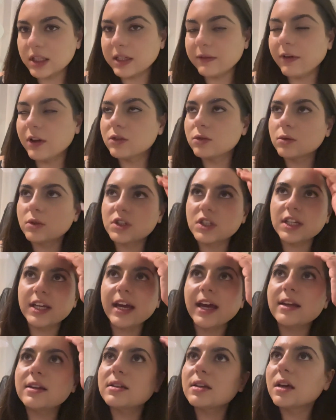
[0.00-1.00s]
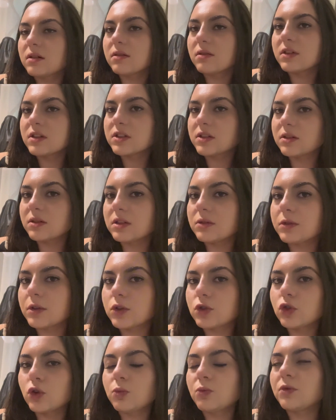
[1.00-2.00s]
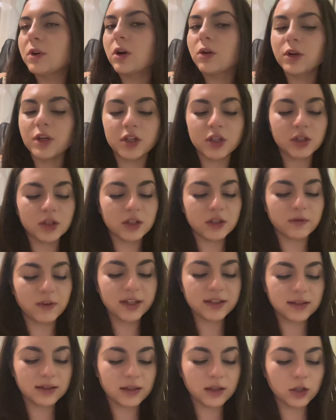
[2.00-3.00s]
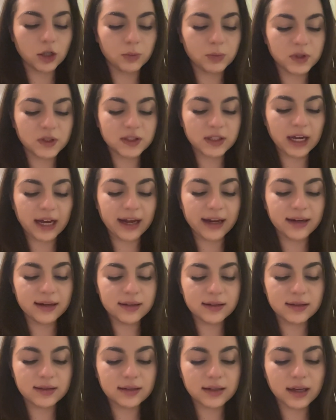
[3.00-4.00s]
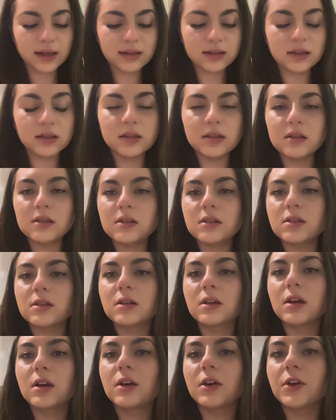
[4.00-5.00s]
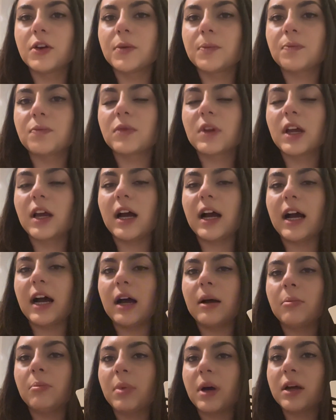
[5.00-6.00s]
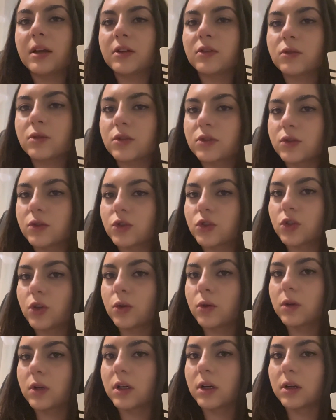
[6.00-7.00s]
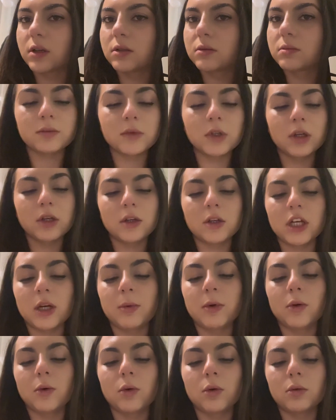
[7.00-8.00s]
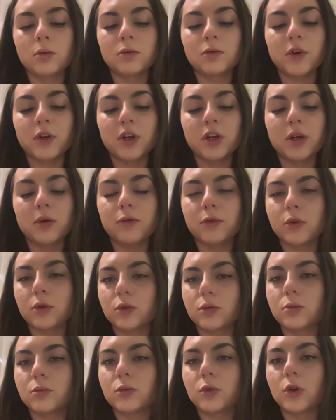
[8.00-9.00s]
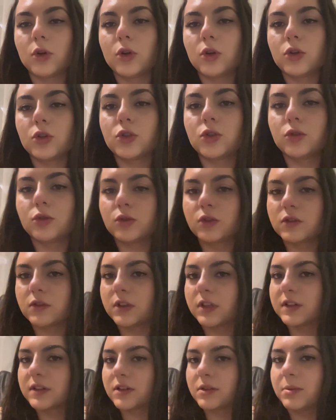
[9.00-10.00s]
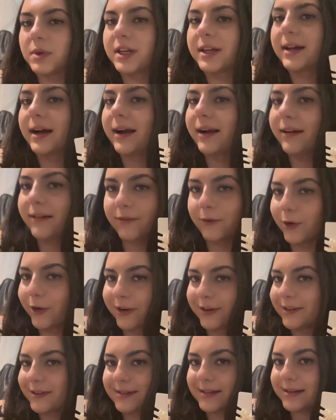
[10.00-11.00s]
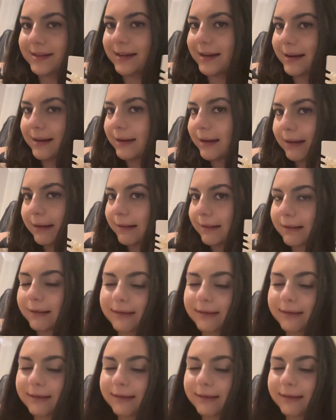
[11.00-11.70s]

Da war so ein Etikett, was irgendwie verschoben war. Und ich, jetzt weiß ich nicht, ob das Halskette ist, Armband oder so Joker. Ja, mal gucken. Fand ich einfach schön, deswegen ist es mir egal, wohin es hingeht.